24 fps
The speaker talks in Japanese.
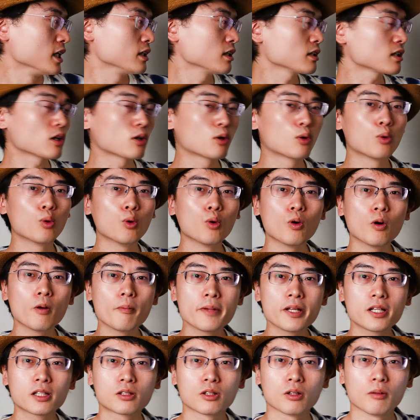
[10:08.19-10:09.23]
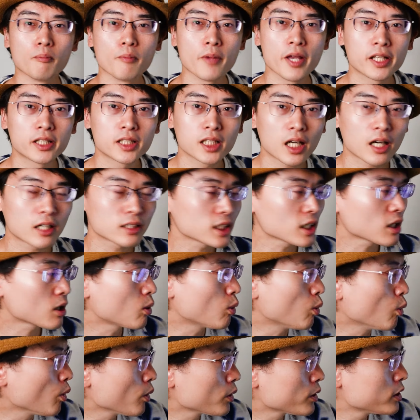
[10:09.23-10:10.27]
なんかこう見るとめちゃくちゃ
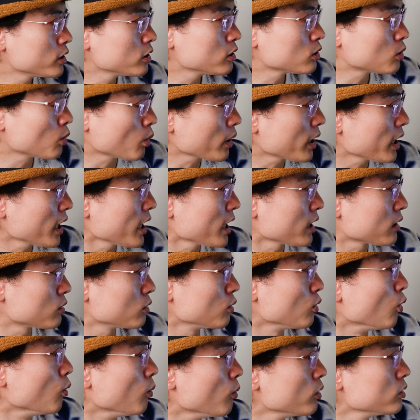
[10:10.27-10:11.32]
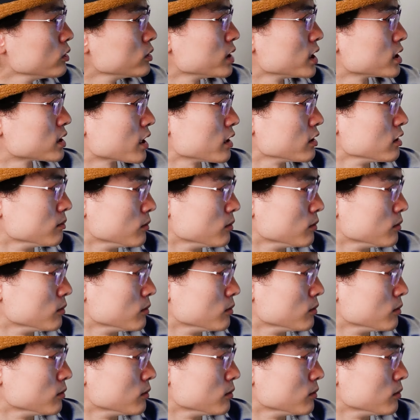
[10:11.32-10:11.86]
高級時計と思うんですけど